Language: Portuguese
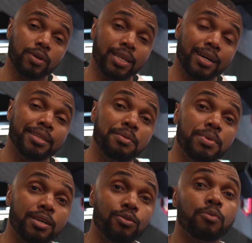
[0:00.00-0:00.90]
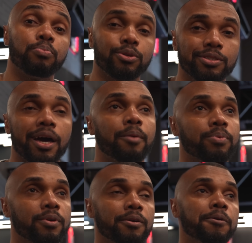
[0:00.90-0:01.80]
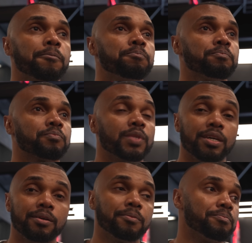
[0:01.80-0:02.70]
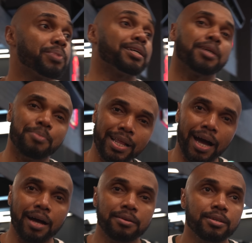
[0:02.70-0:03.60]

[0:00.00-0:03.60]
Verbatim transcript: que era a academia do aeroporto na época. Para trabalhar. Para trabalhar.